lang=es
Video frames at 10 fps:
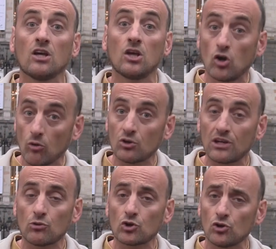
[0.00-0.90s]
¿Y cómo
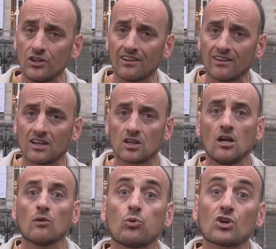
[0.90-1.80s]
estamos Soyertes?
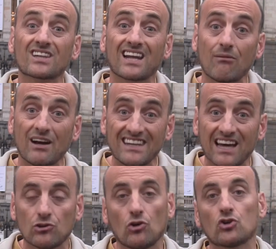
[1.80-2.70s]
Pues
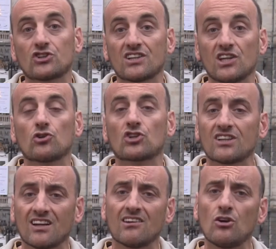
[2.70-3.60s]
trabajando los
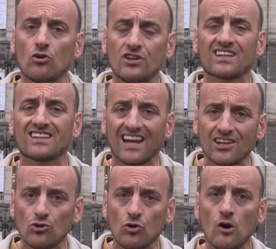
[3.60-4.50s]
365 días del
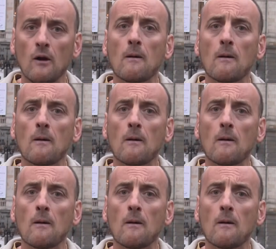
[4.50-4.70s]
año,